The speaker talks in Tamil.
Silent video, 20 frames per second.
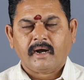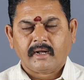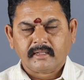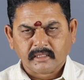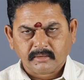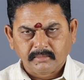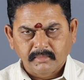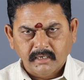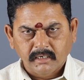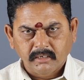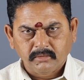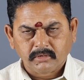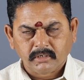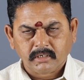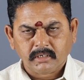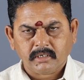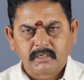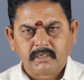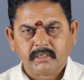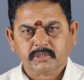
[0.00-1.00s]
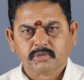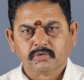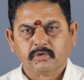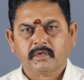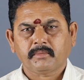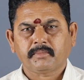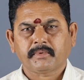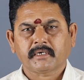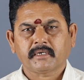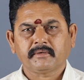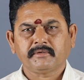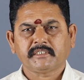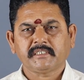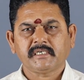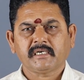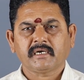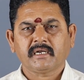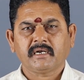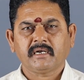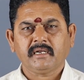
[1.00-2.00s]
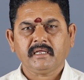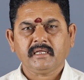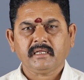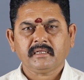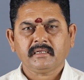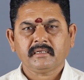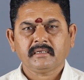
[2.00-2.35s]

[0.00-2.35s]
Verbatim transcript: அந்த மாதிரி ஒரு சொல்லப்பட்ட விஷயங்களில்